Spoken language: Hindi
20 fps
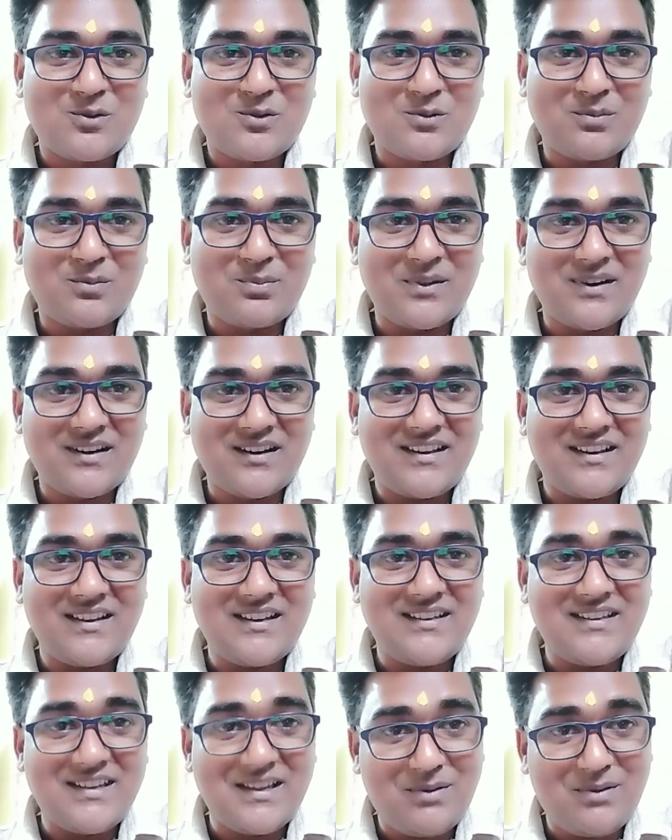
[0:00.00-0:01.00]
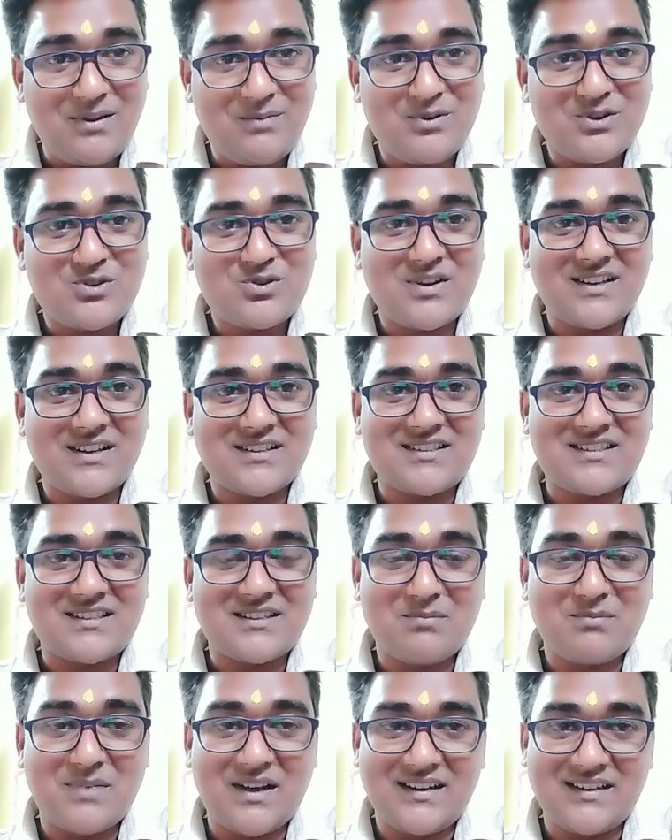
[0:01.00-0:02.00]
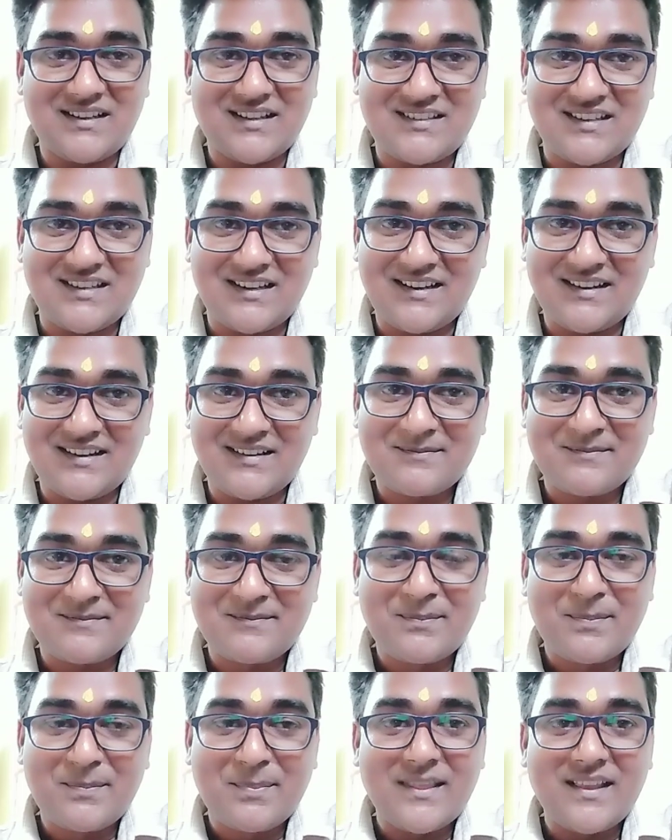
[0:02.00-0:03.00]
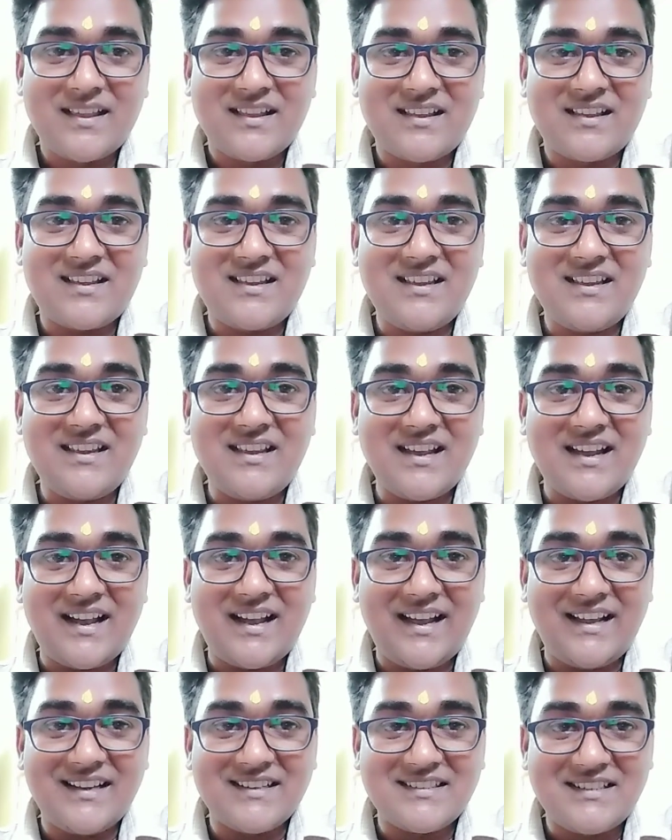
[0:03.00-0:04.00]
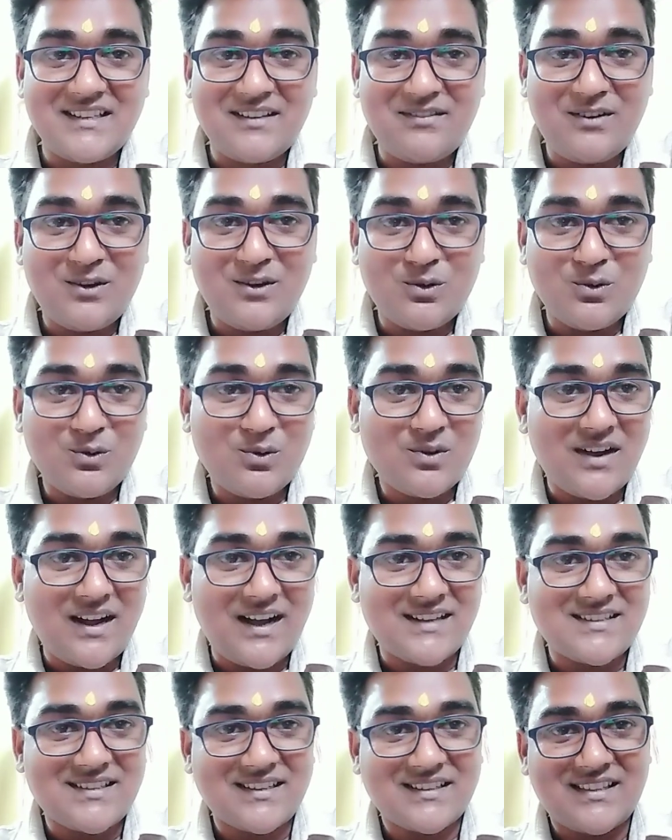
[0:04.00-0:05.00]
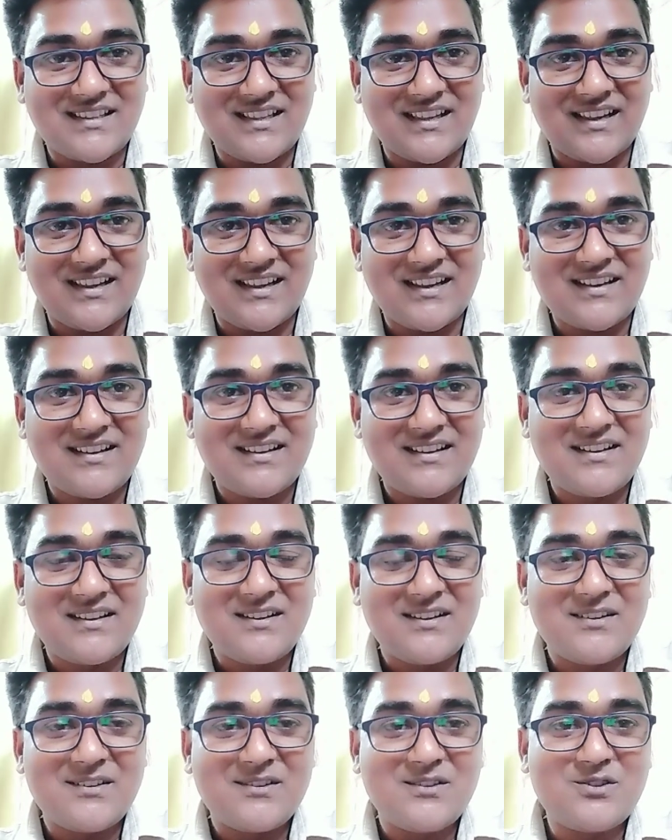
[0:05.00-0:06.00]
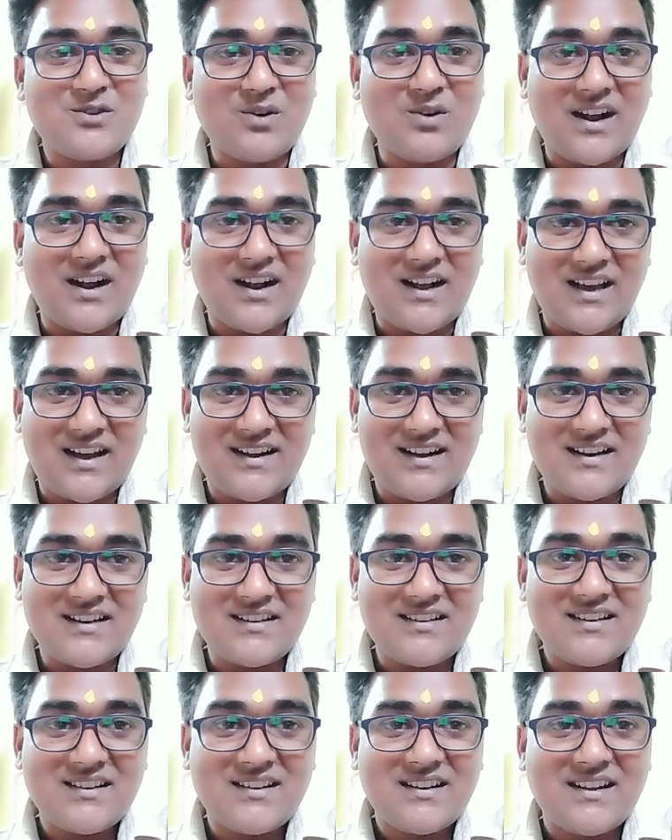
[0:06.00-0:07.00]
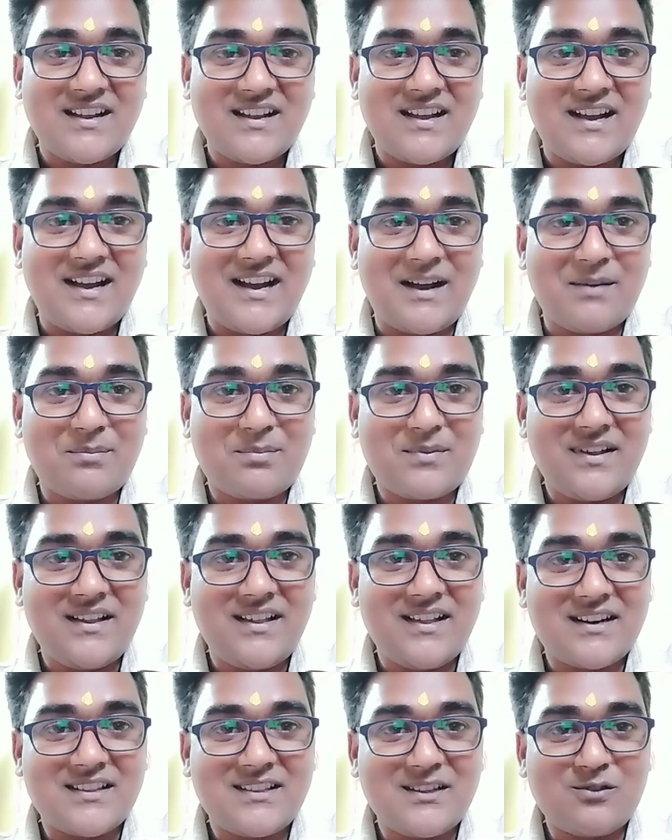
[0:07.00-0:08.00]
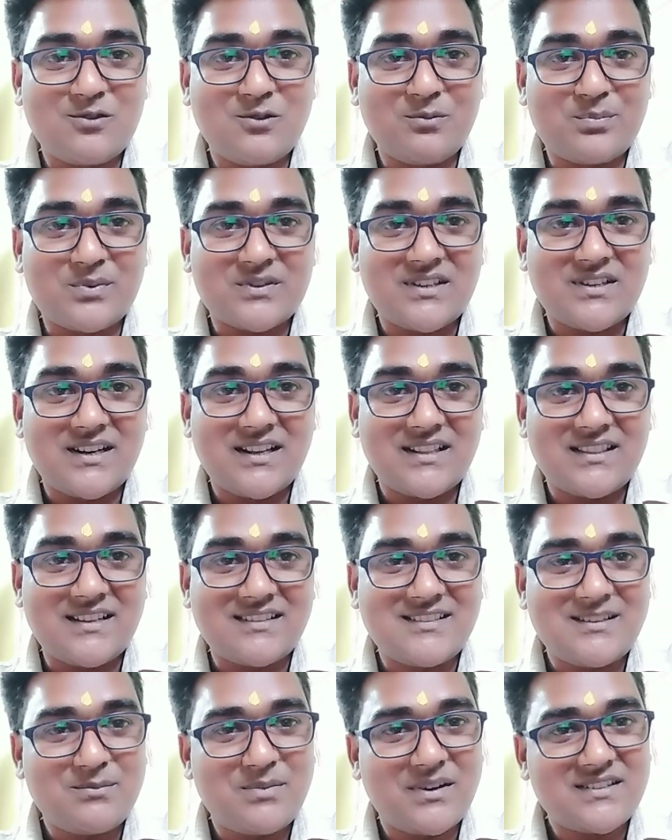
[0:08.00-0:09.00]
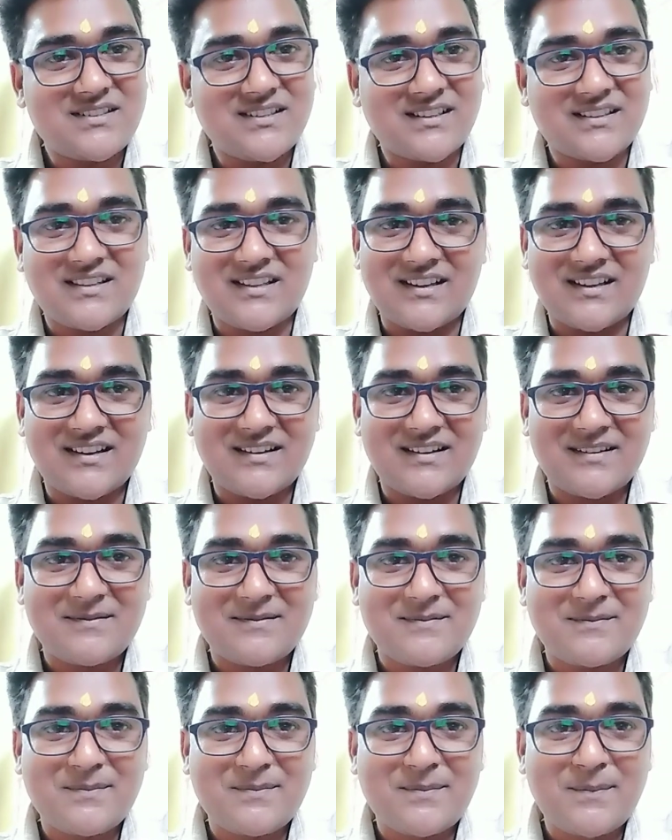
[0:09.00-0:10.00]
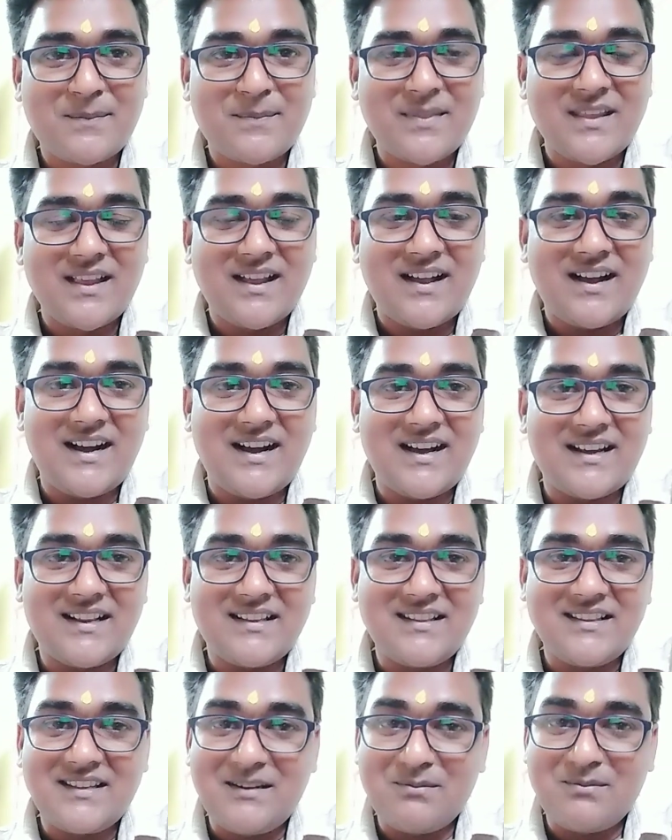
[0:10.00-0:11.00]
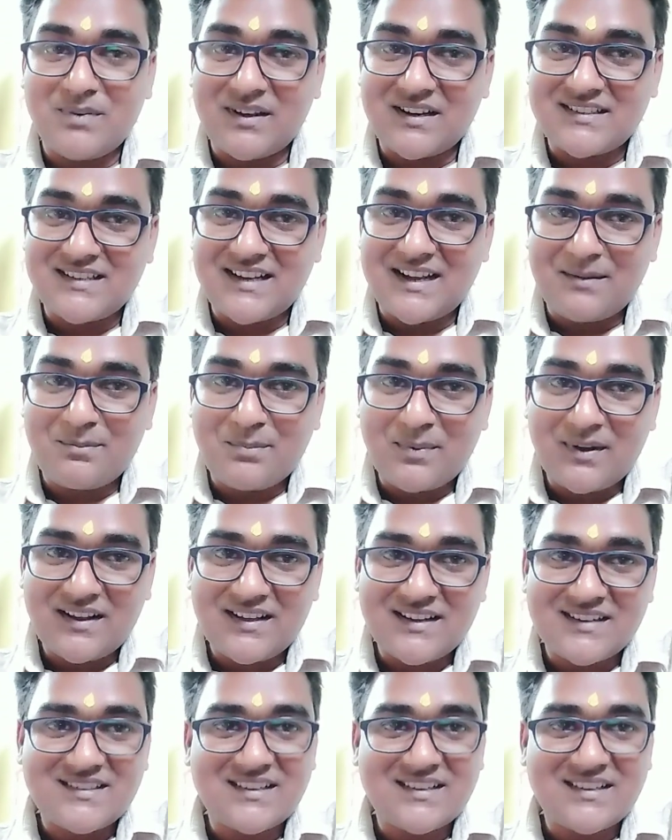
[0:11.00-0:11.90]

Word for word: तो फिर ये भी विश्वास मानकर चलें कि ऐसे भी लोग आ सकते हैं जो अकारण आपके हृदय को प्रसन्नता से भर सकते हैं आनंद की वर्षा आप पर कर